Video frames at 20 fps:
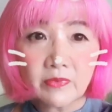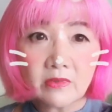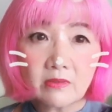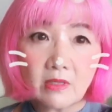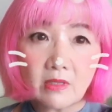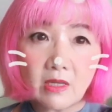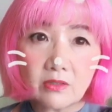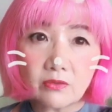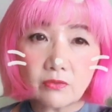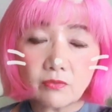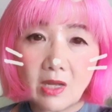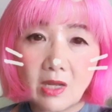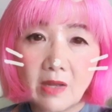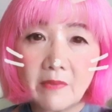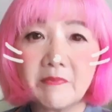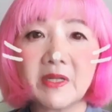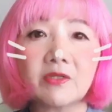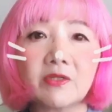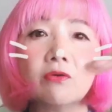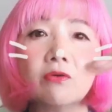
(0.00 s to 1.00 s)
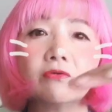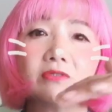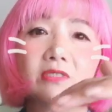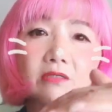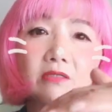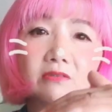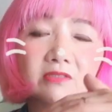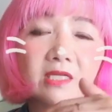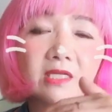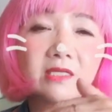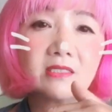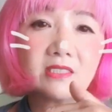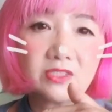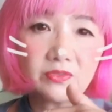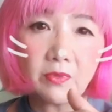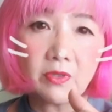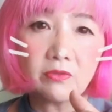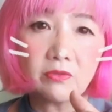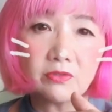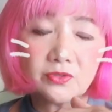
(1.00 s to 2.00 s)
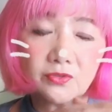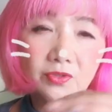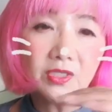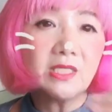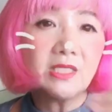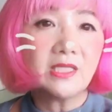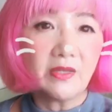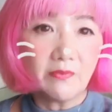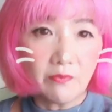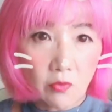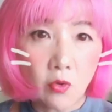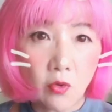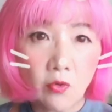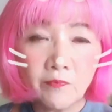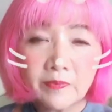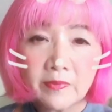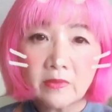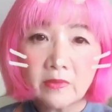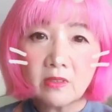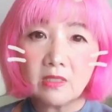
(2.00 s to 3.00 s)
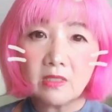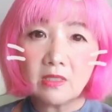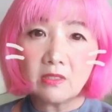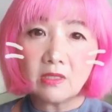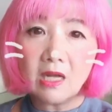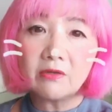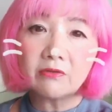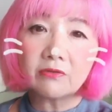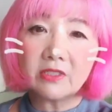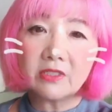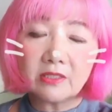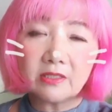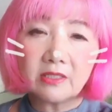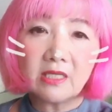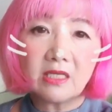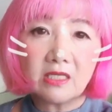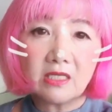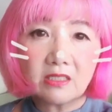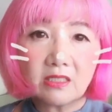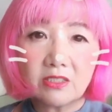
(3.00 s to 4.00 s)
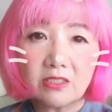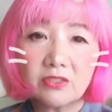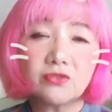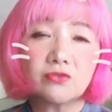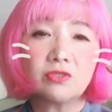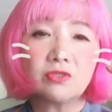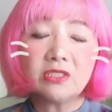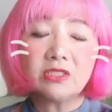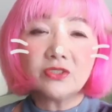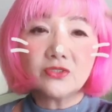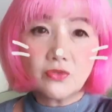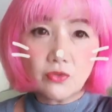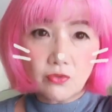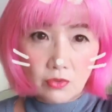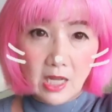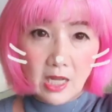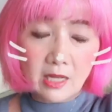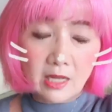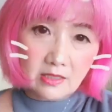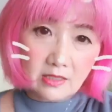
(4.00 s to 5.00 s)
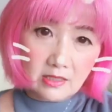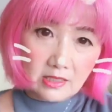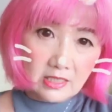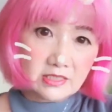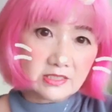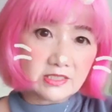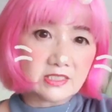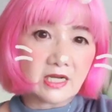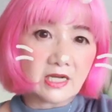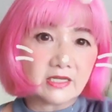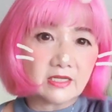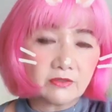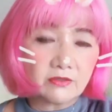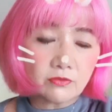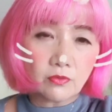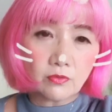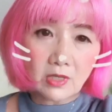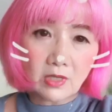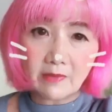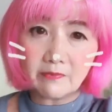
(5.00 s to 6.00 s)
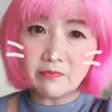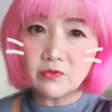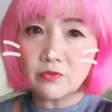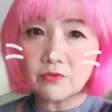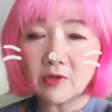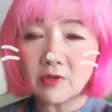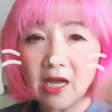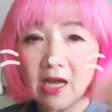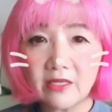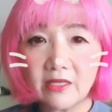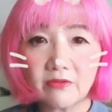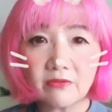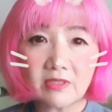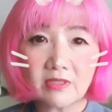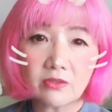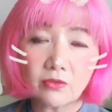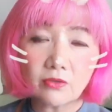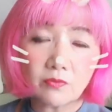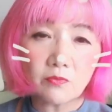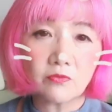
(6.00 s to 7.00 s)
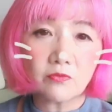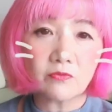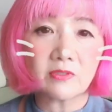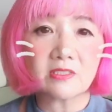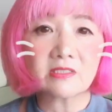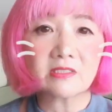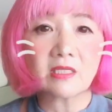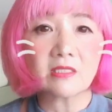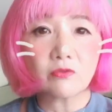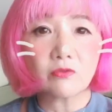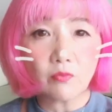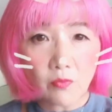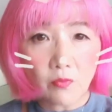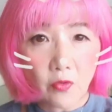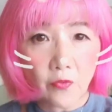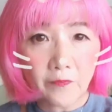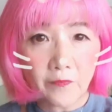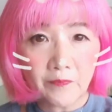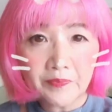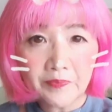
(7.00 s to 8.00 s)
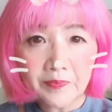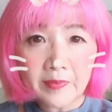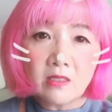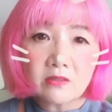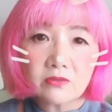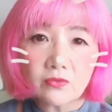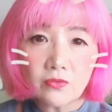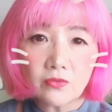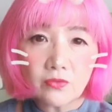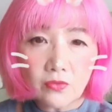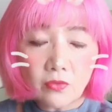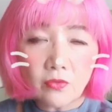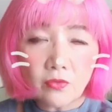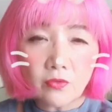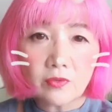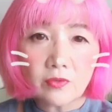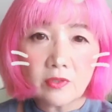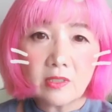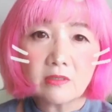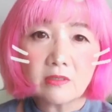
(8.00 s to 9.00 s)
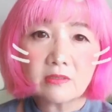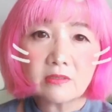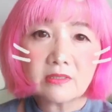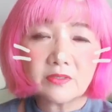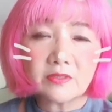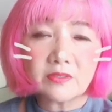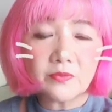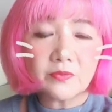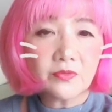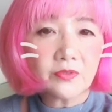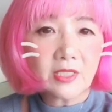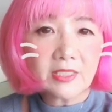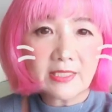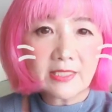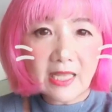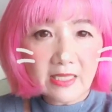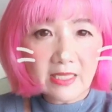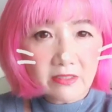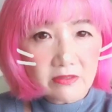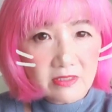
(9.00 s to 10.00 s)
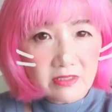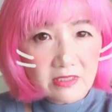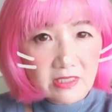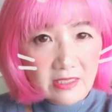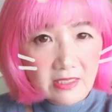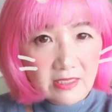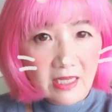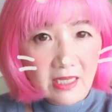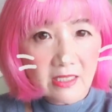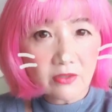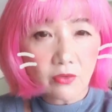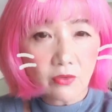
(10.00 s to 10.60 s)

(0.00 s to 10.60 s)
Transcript: あのあんまり良くなくなってしまうそれでも、えー、ある一定基準以上が演じられるのがプロの俳優だと思うんですけどもその自分が退屈だなと